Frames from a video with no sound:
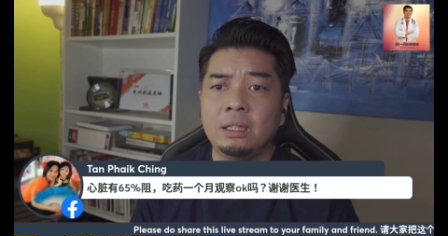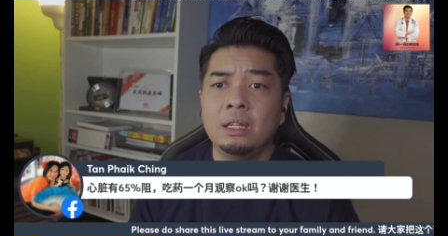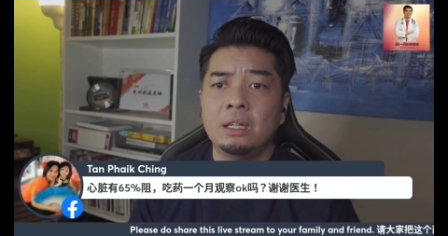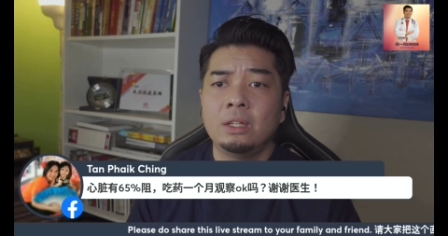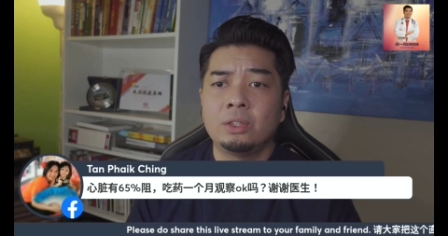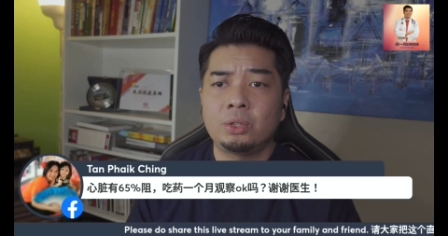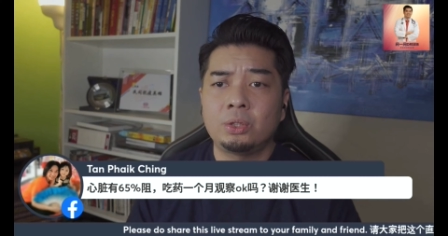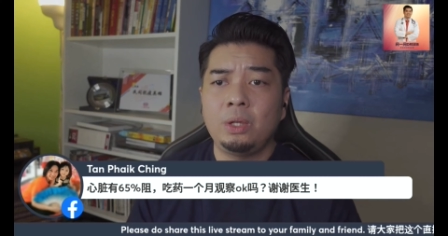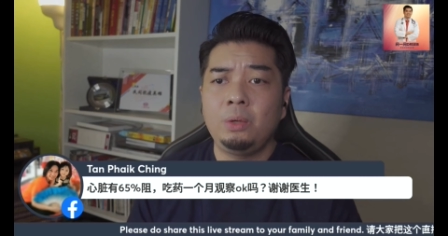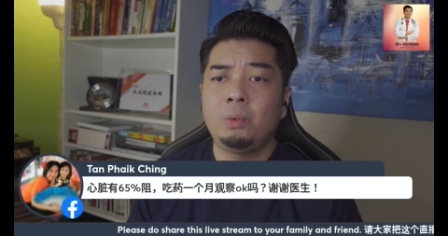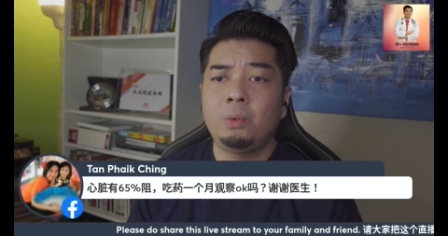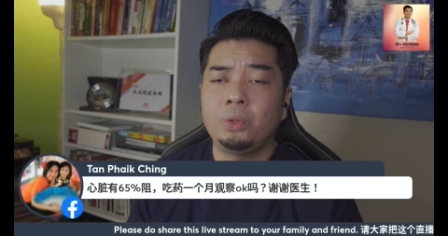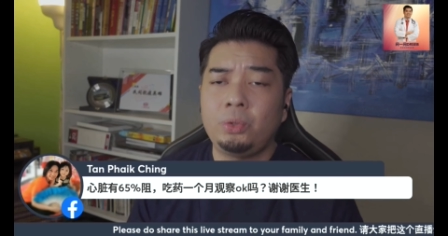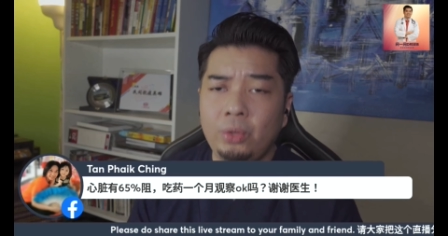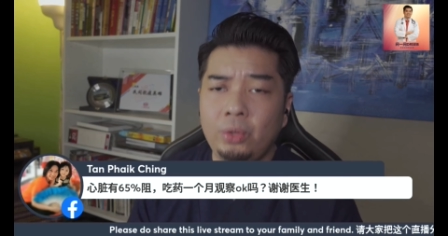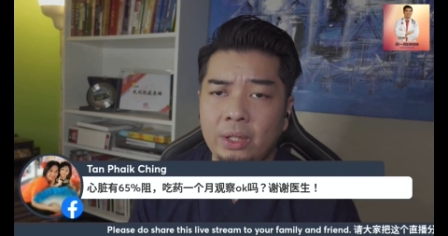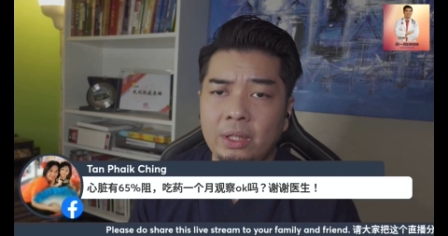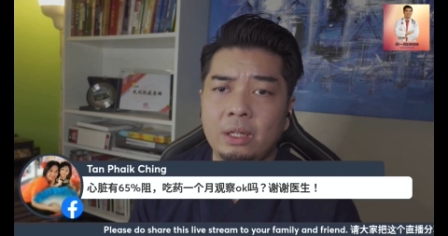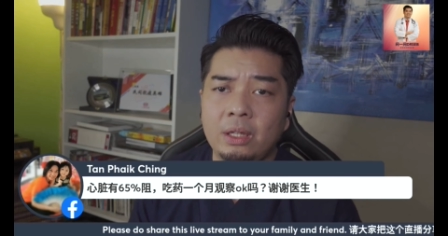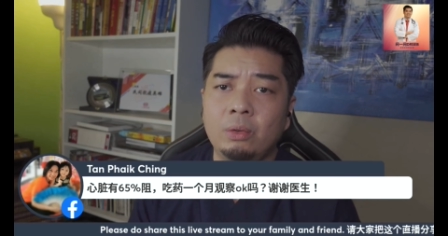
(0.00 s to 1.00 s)
所以我
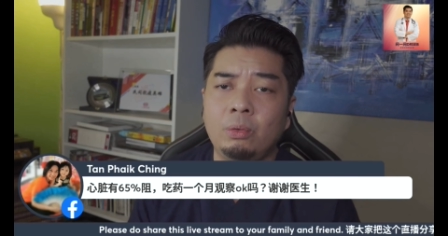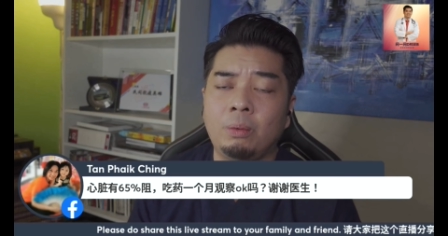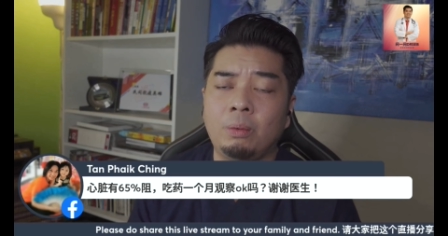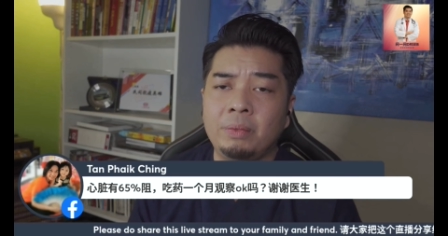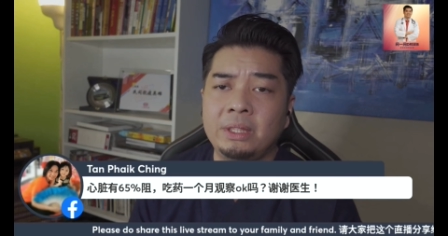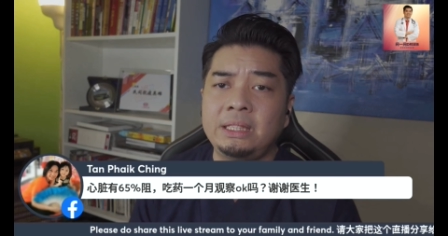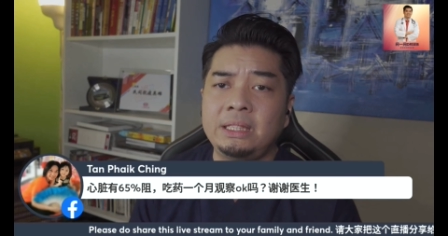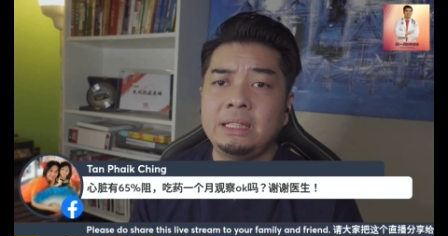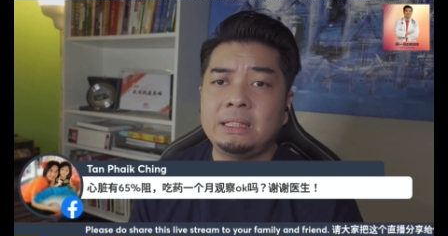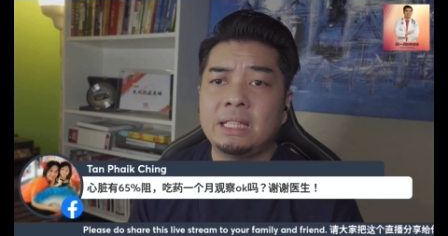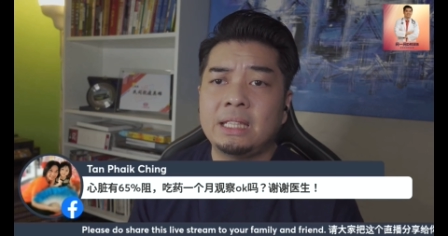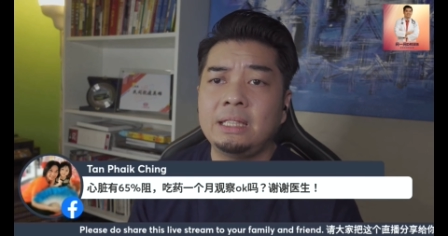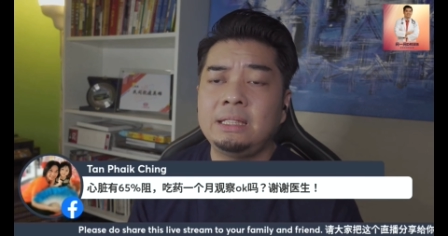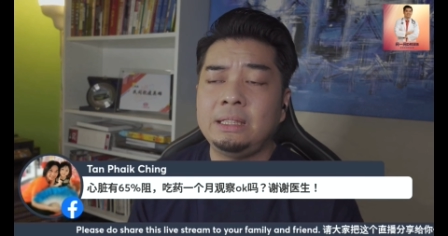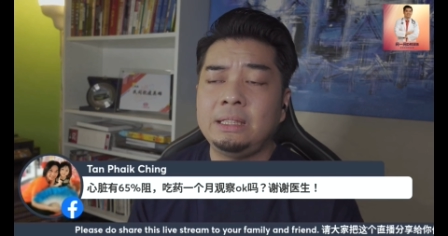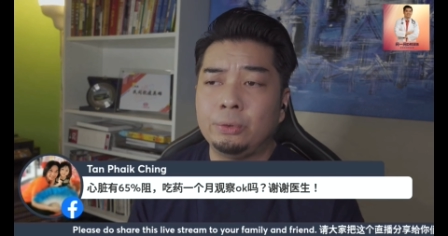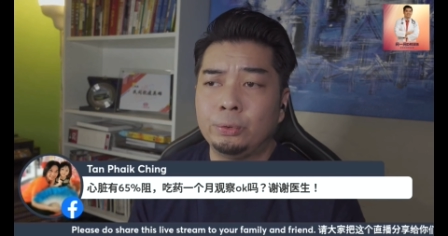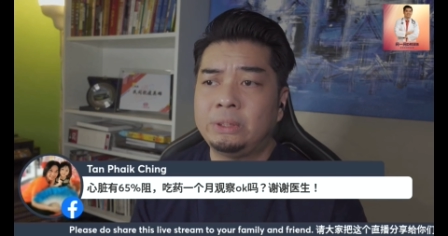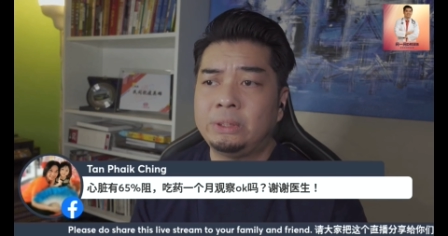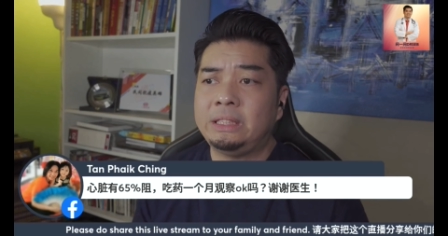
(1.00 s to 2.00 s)
觉得我们现在
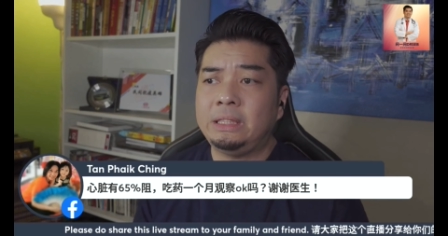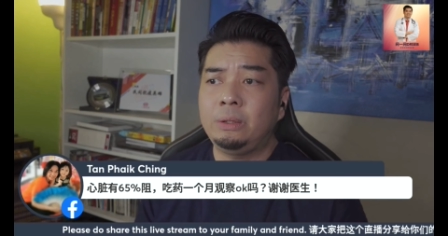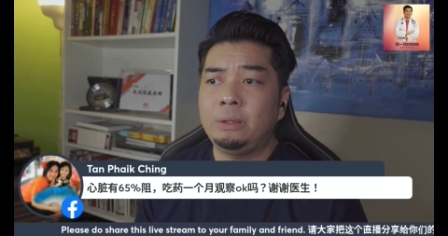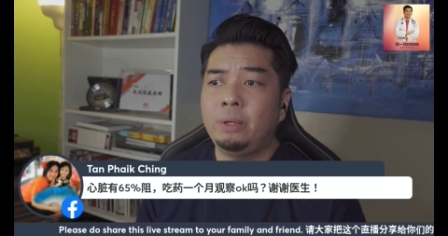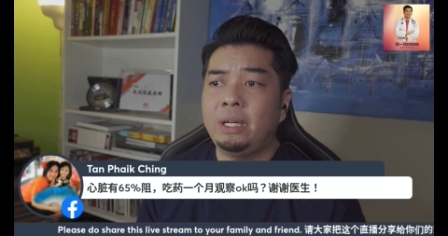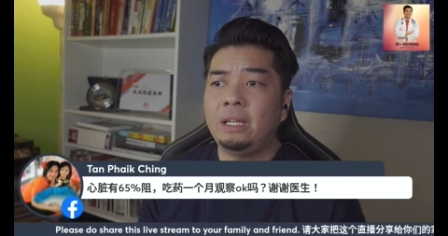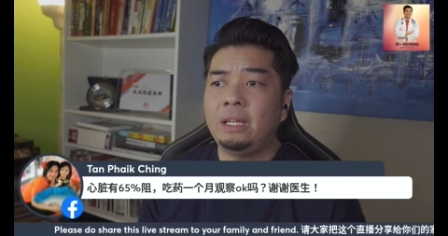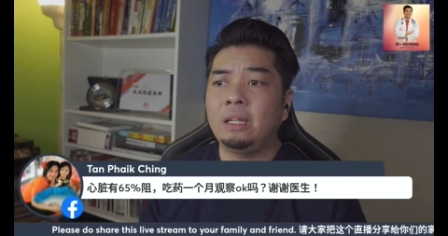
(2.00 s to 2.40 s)
有机会